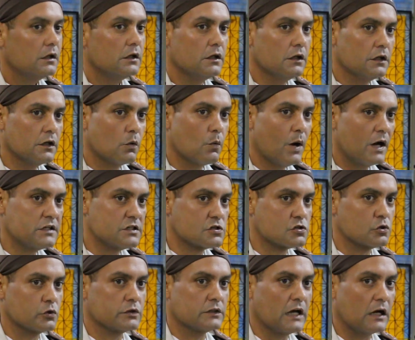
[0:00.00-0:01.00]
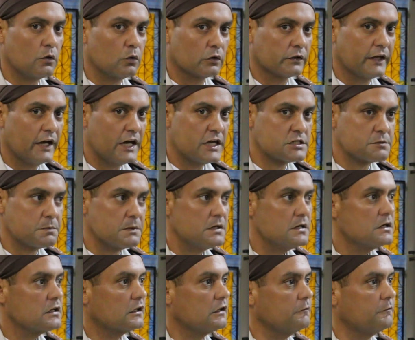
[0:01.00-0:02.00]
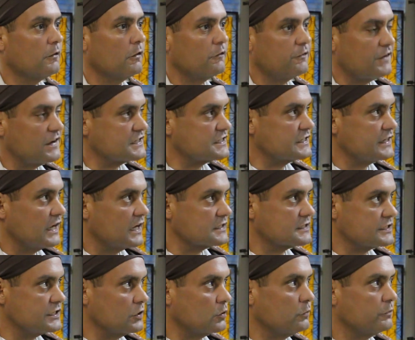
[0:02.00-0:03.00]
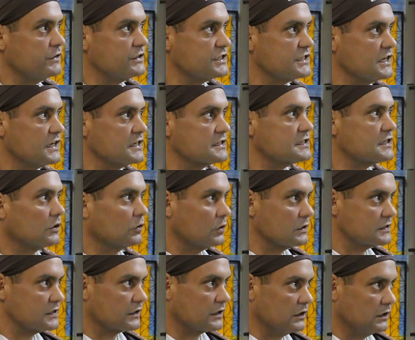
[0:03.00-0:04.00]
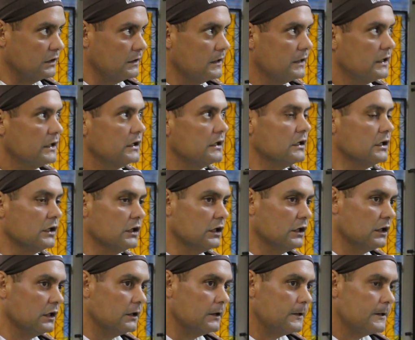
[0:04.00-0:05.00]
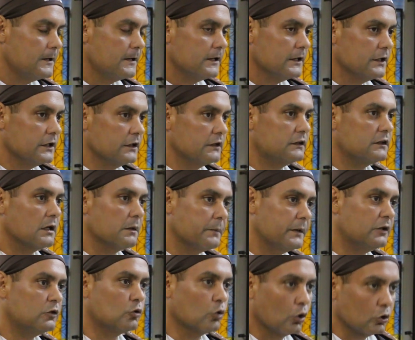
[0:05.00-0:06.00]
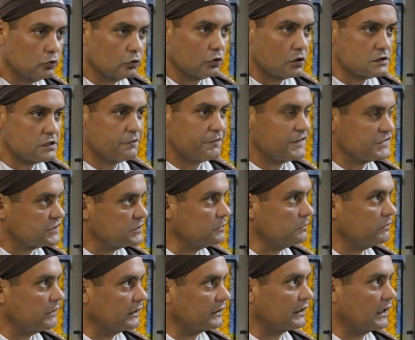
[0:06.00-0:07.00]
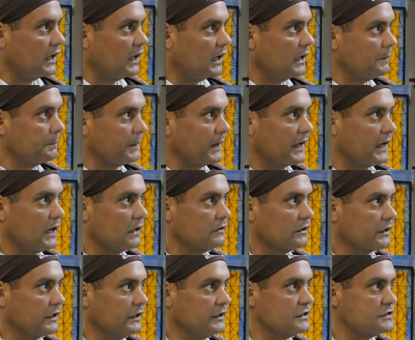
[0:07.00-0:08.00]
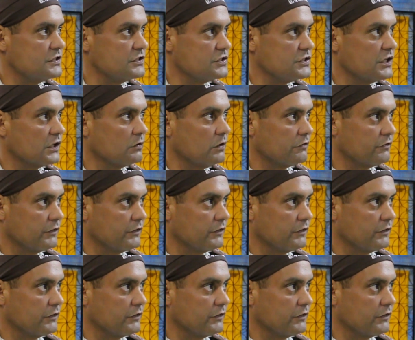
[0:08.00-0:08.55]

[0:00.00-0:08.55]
e guarnições da Rondesp que vão fazer a circunvizinhança nossa aqui. E, e também todo o nosso efetivo vai estar empregado aqui nesse dia do